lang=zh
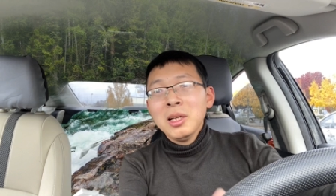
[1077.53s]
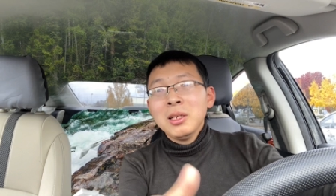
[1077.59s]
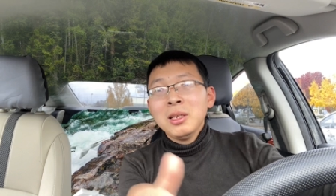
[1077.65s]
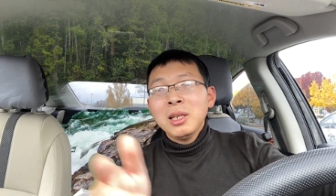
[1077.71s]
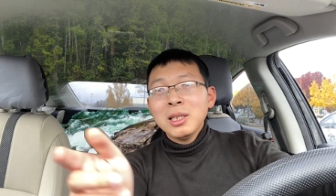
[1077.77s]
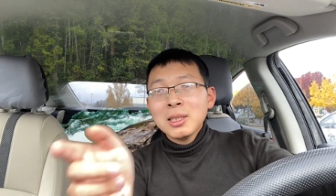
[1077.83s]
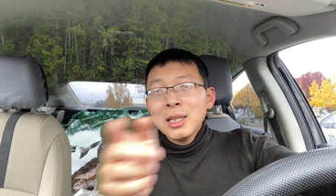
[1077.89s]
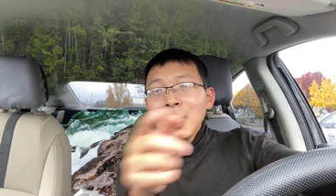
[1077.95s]

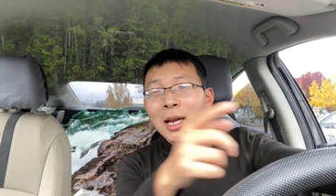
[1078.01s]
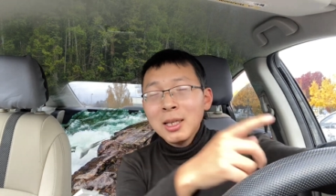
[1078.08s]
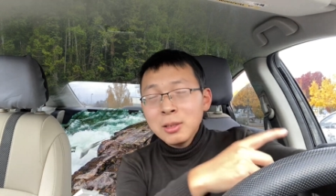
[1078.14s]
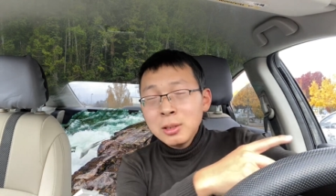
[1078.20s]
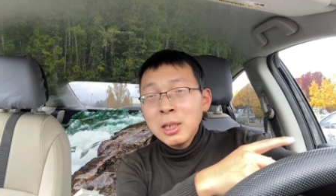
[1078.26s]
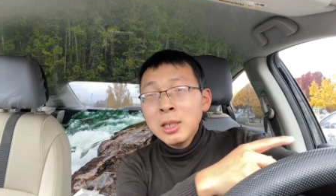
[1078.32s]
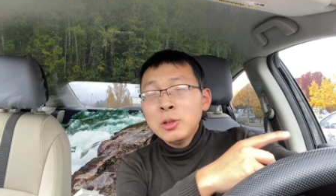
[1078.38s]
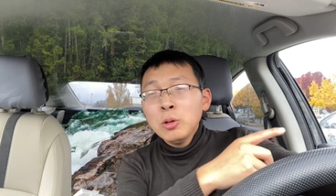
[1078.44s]
你在
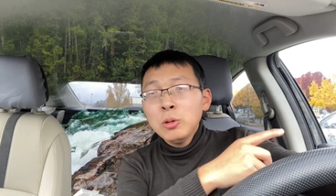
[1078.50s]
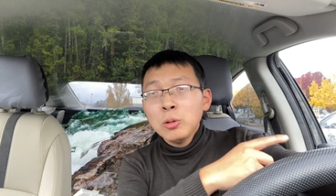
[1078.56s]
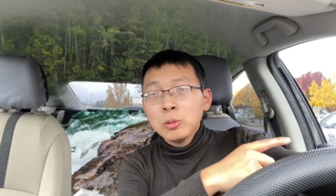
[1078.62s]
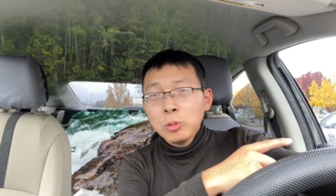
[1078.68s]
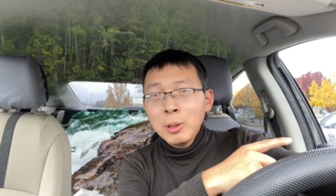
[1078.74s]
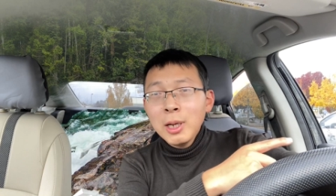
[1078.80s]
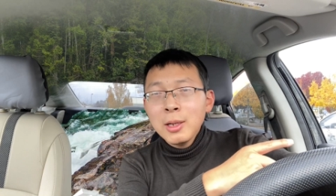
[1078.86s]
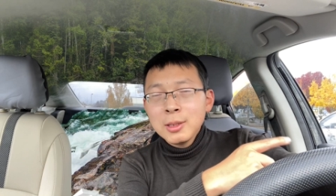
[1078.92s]
你就用
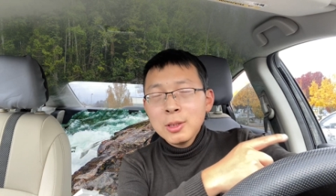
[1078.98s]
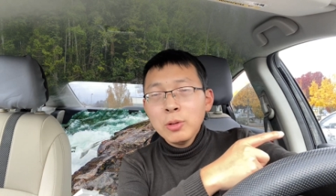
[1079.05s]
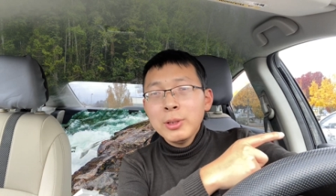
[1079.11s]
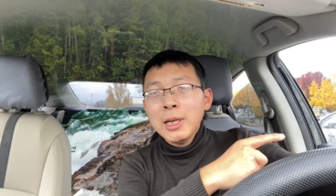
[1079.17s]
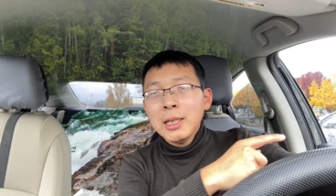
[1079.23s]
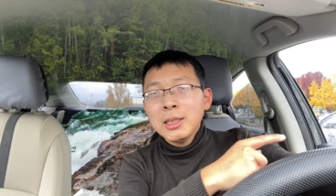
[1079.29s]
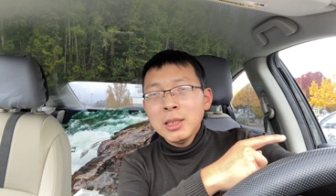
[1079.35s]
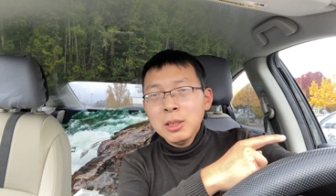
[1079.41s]
推特搜一
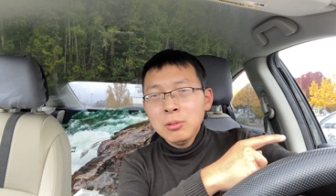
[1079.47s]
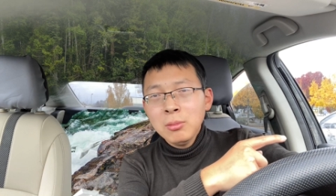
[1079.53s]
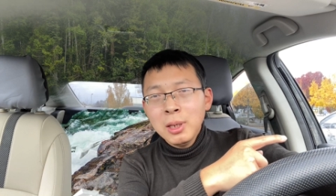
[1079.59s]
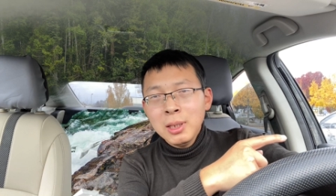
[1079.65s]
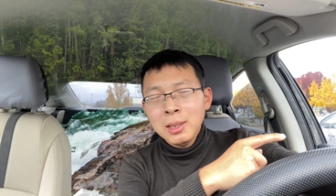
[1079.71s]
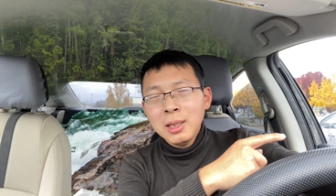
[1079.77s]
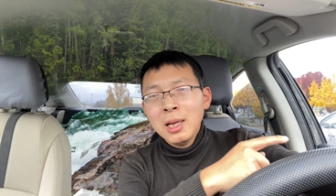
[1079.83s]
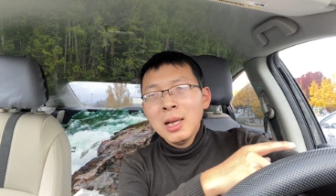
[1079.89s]
下英
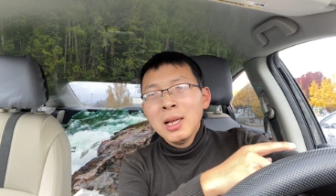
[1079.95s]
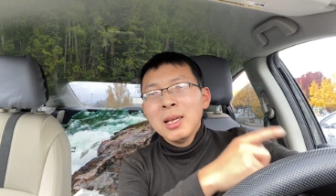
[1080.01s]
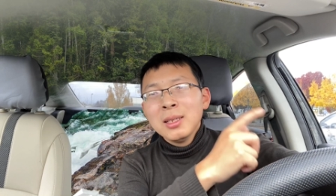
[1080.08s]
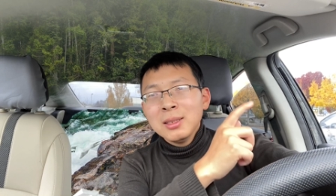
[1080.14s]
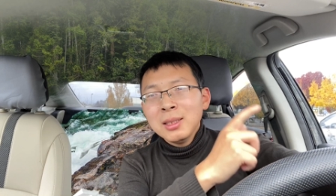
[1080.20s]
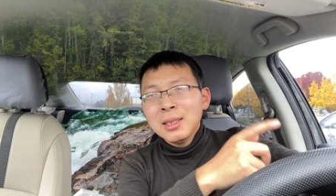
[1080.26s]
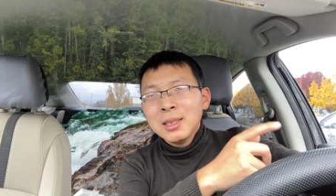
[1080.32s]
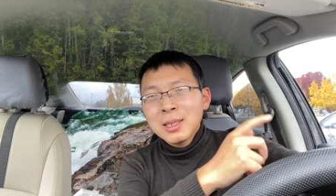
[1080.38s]
文，
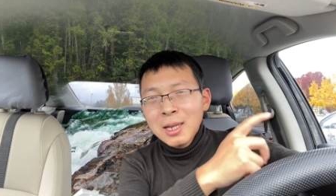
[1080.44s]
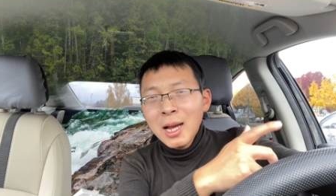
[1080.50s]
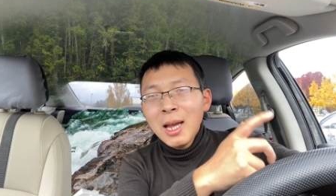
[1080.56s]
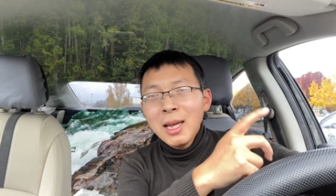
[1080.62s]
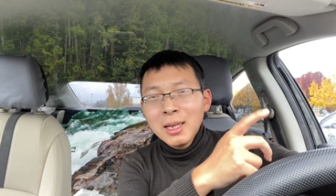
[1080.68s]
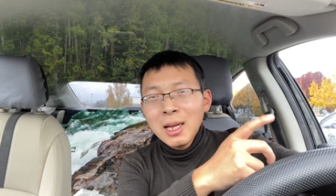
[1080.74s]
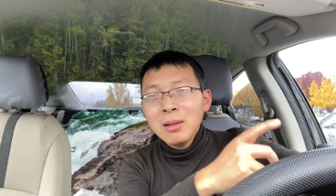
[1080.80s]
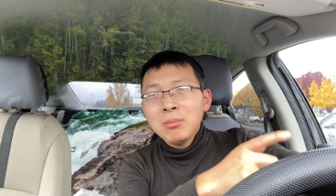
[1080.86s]
你
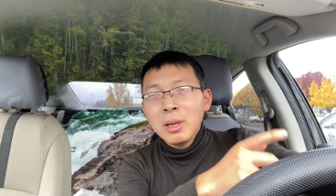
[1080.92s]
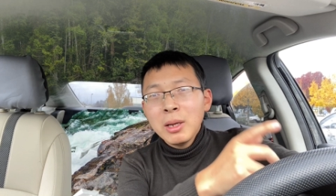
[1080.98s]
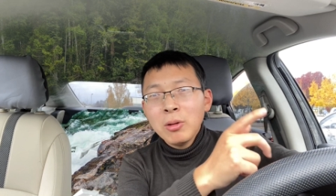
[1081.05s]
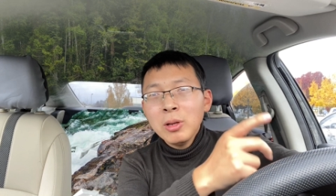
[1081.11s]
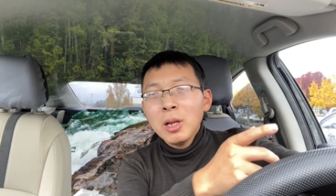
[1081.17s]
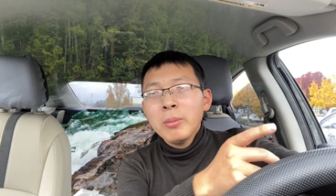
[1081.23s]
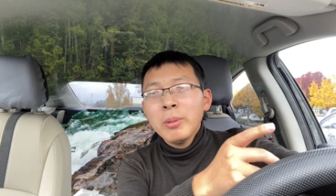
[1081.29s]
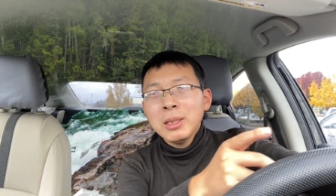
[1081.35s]
看一看美
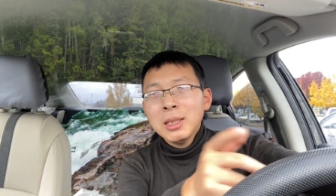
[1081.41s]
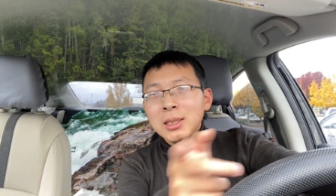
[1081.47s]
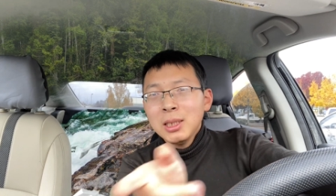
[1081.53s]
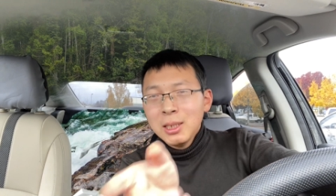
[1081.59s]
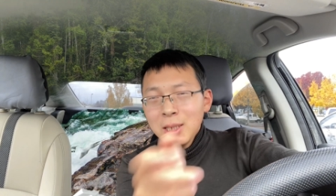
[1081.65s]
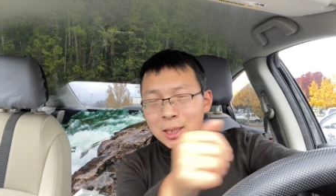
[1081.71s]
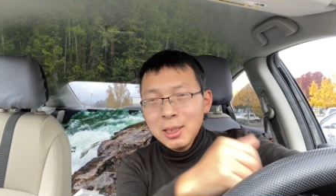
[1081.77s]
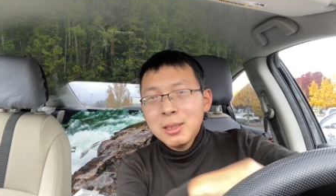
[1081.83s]
国老百姓
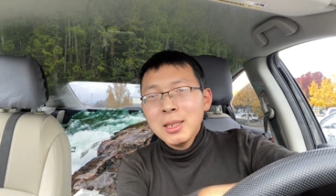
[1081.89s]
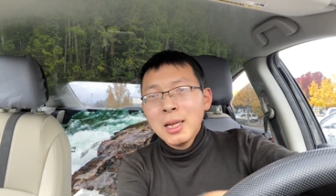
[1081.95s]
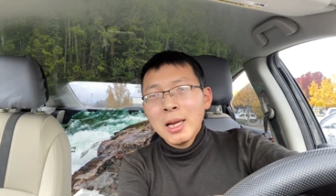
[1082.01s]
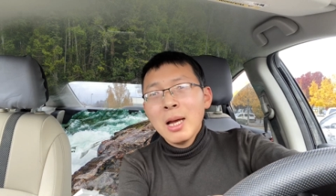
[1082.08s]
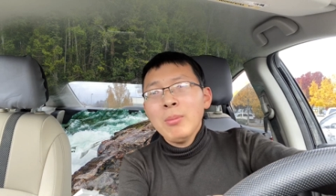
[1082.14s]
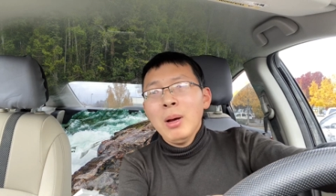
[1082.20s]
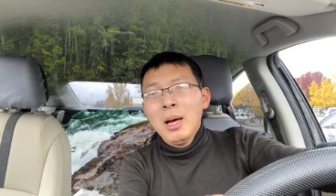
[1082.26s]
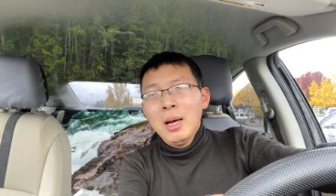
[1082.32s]
现在正在
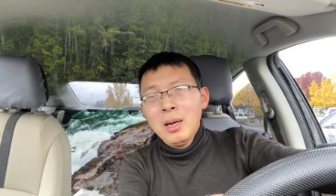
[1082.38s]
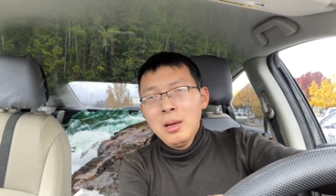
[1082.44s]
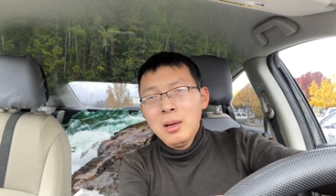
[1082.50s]
干嘛？